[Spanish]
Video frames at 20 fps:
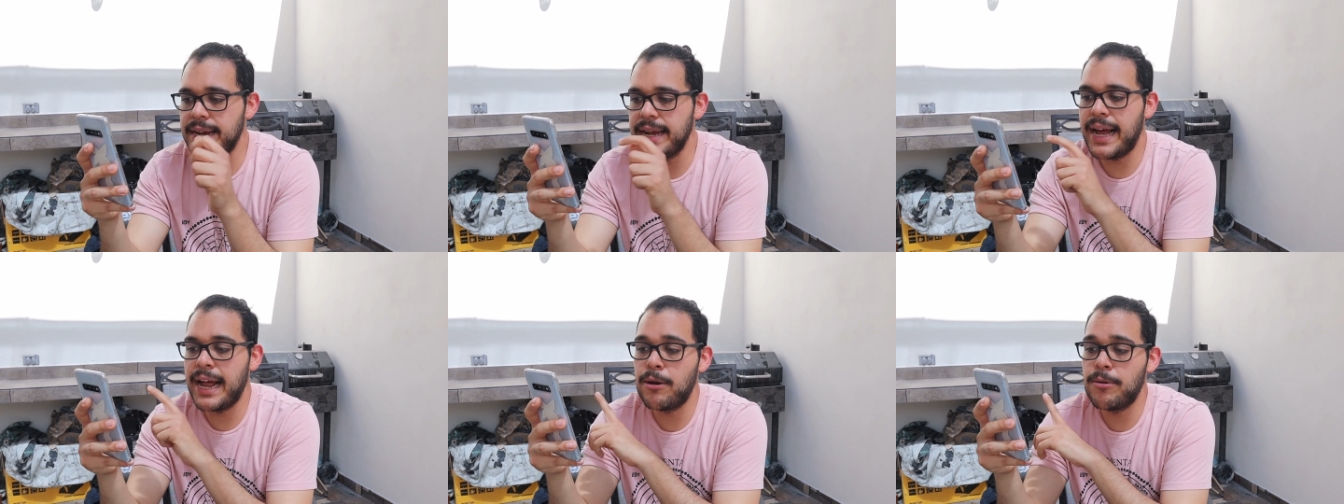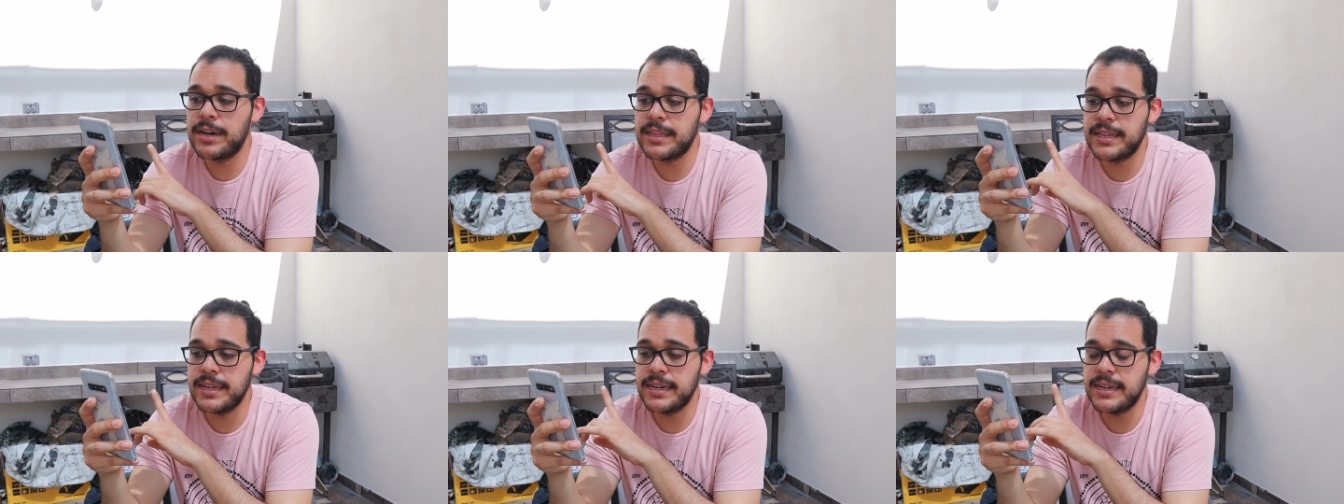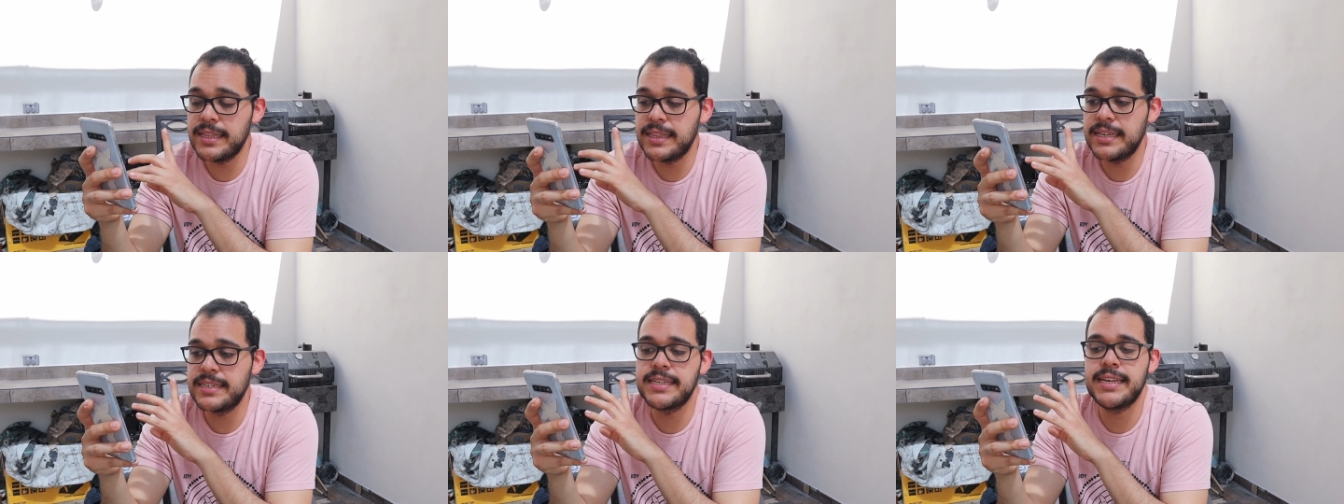
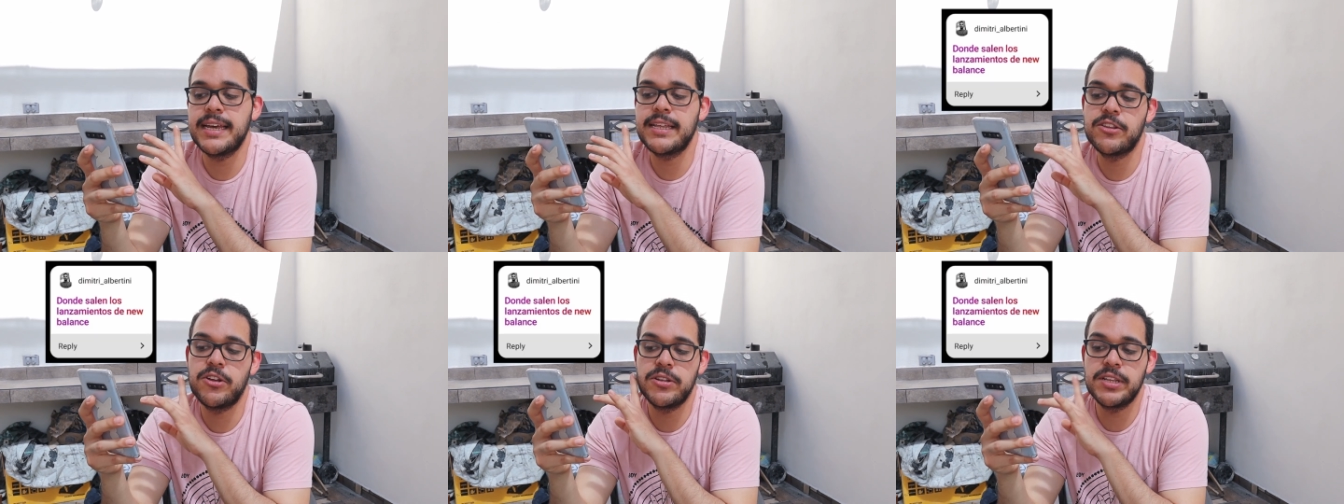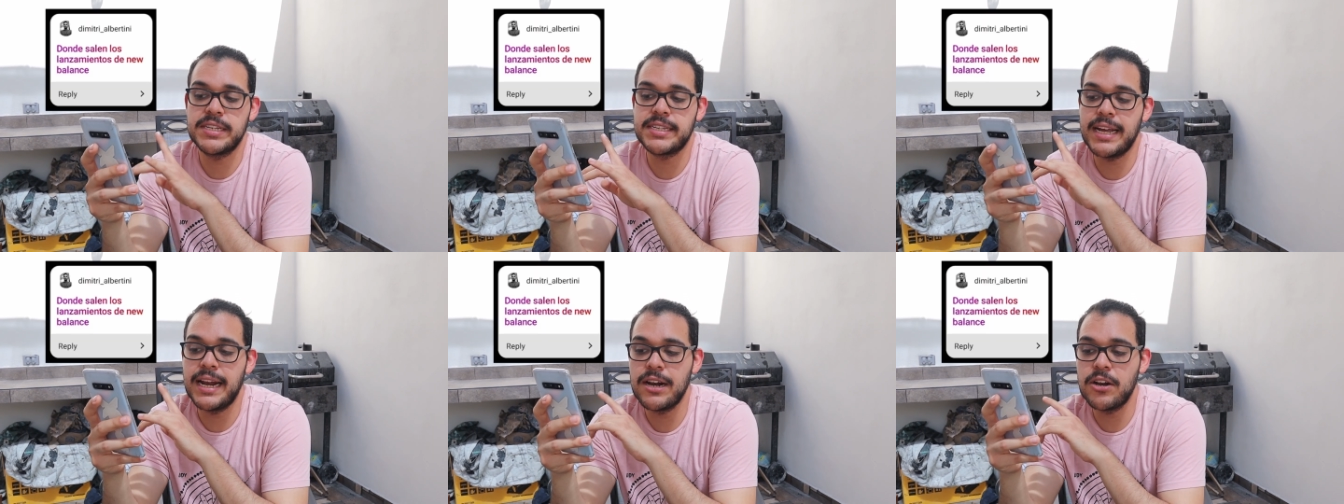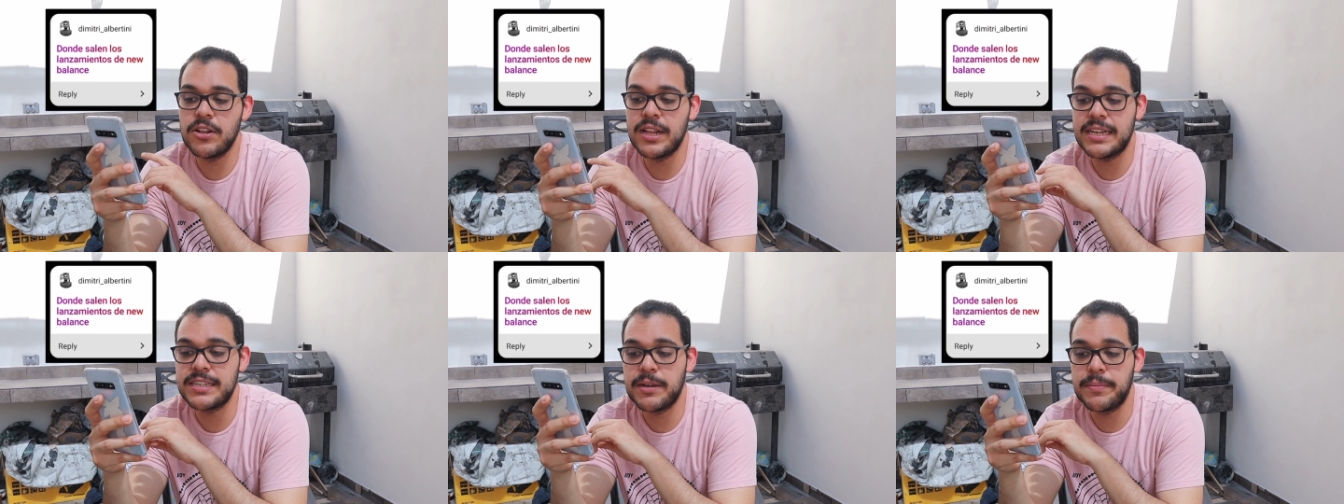Albertini dice, ¿dónde salen
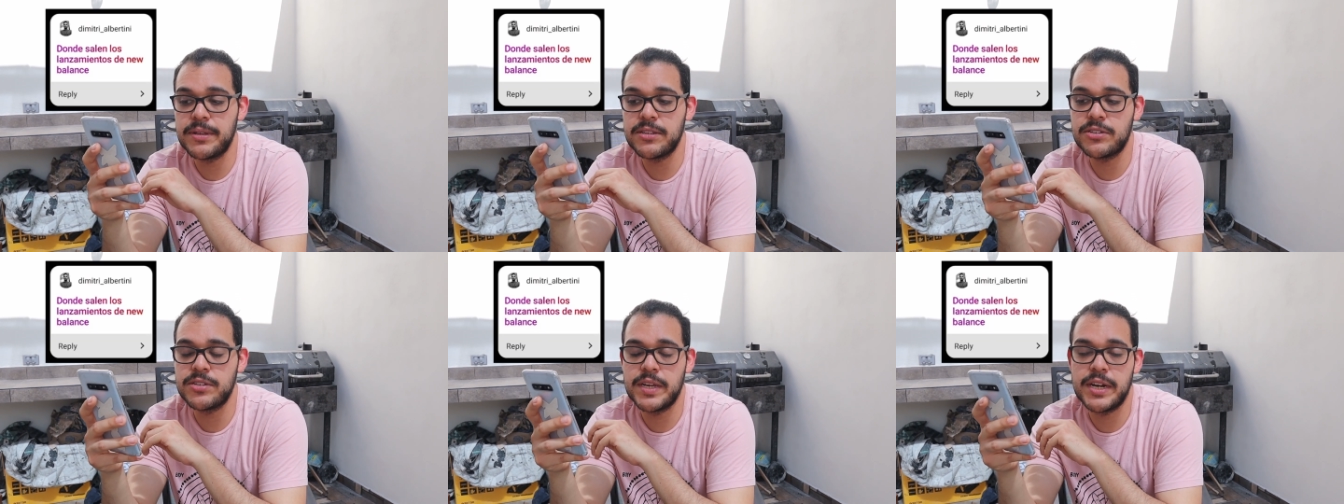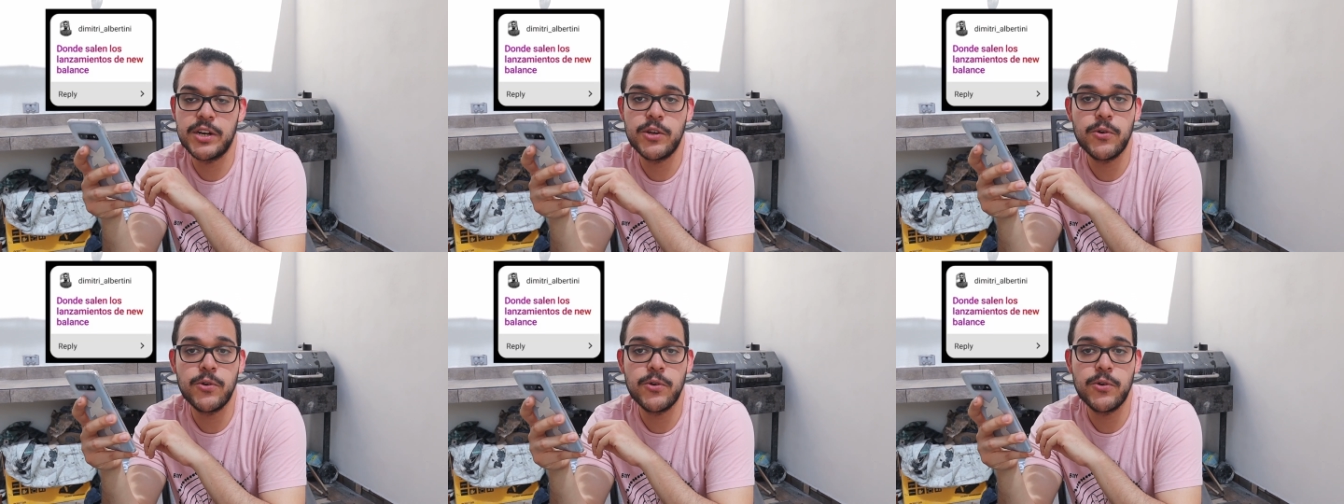los lanzamientos de